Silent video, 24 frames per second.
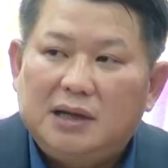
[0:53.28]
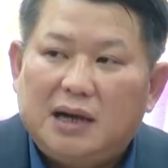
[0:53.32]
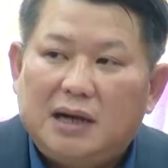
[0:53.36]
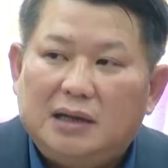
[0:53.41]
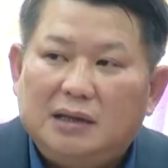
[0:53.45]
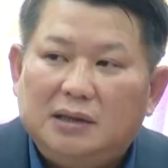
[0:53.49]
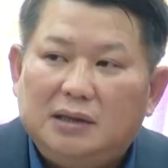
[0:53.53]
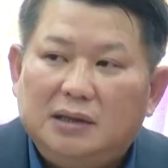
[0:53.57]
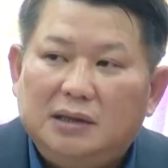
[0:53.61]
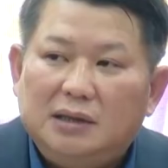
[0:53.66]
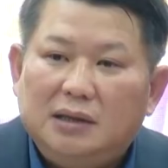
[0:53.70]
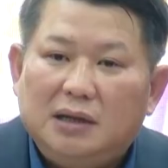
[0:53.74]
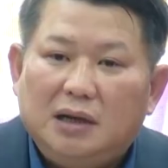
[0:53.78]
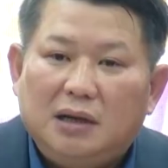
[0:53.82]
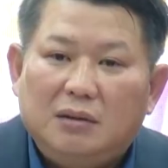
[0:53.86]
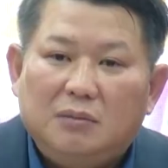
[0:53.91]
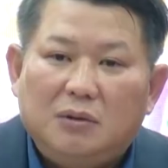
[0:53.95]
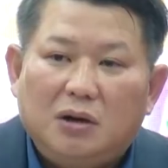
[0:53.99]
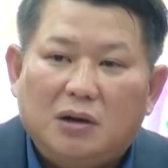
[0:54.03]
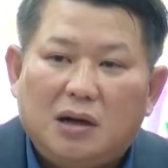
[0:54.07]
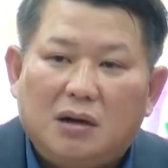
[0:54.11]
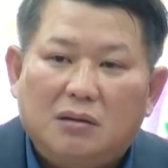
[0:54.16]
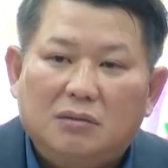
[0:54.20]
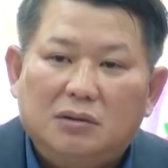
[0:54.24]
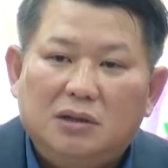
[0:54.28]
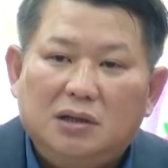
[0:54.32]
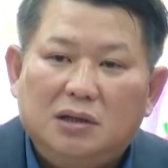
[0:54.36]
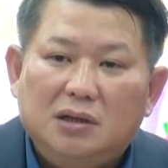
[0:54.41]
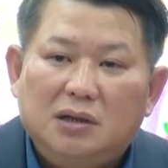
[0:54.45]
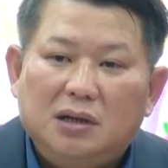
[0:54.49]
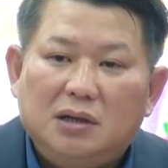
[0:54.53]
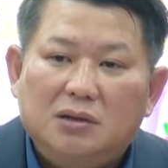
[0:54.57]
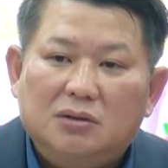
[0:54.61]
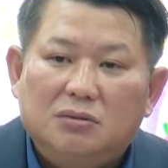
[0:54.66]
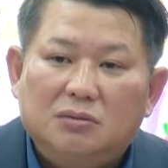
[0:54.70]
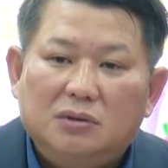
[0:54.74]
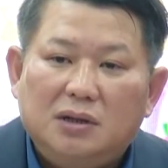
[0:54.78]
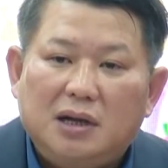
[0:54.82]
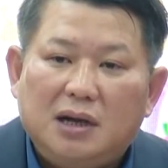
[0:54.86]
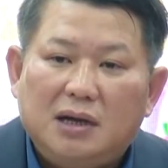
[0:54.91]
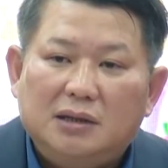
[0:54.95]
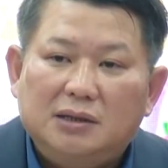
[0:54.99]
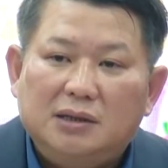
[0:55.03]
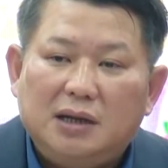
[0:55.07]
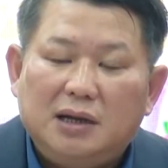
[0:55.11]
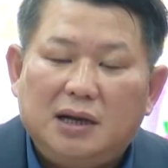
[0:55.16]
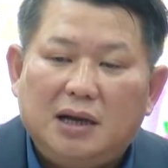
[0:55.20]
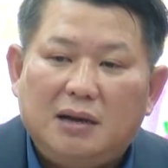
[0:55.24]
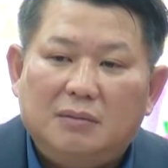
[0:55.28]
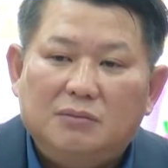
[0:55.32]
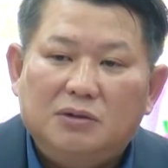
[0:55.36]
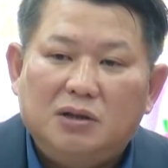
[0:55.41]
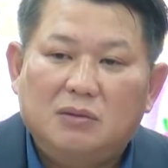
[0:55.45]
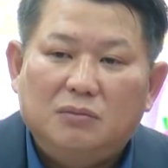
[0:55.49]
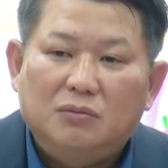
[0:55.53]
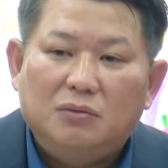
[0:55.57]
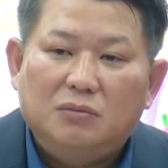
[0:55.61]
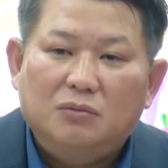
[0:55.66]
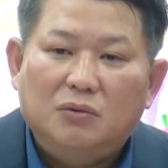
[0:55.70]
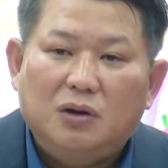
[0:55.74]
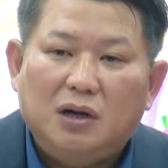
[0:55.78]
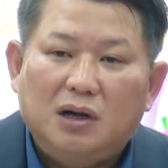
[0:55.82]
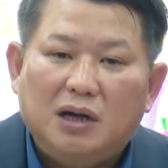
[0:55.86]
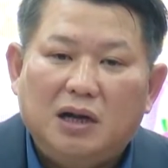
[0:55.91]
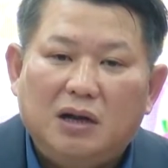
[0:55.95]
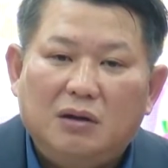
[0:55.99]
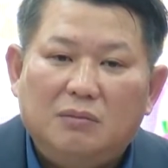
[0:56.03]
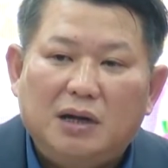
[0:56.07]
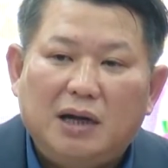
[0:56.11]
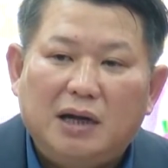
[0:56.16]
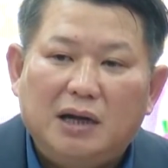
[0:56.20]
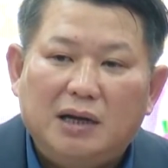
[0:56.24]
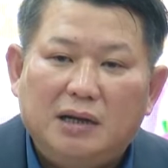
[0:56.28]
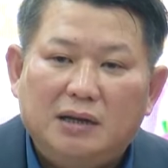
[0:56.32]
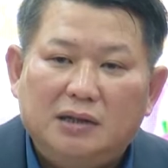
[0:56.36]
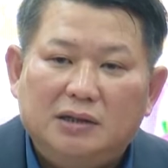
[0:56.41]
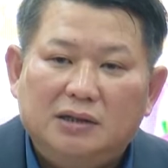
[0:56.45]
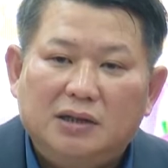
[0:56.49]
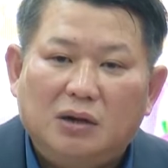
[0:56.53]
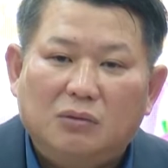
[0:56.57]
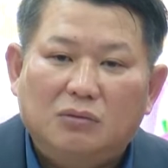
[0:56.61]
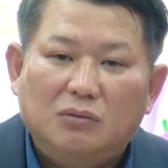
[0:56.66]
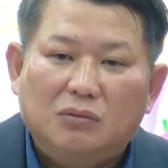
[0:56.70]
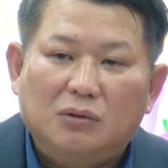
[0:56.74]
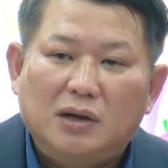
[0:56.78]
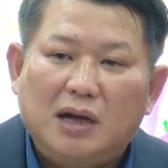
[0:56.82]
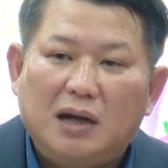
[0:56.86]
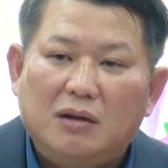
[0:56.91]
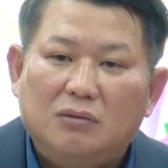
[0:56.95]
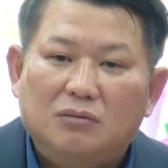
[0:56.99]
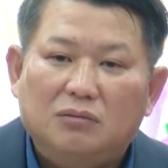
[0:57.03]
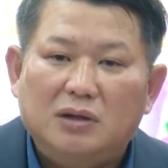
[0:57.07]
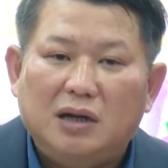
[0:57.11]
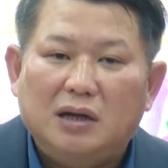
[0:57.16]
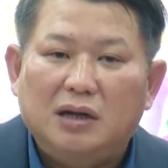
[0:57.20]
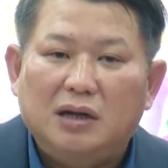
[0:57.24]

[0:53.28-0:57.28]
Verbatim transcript: cách đồng bộ toàn diện với nhiều cách làm mới. Tỉnh Sơn La đã thành